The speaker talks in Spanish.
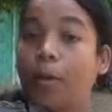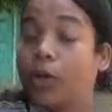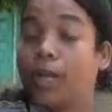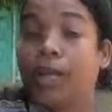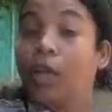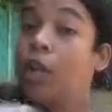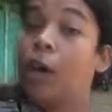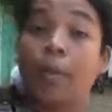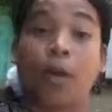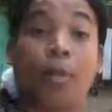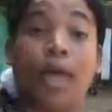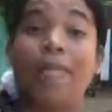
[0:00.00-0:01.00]
porque los
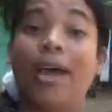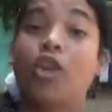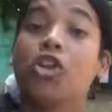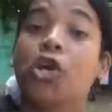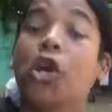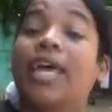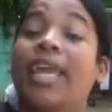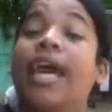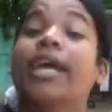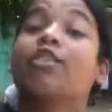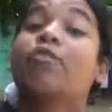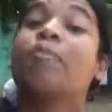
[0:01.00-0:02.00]
problemas lo único que
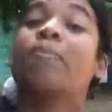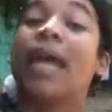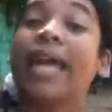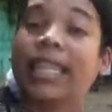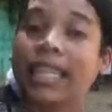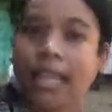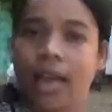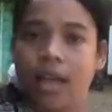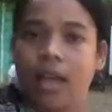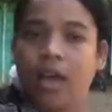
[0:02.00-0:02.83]
dejan es pérdida.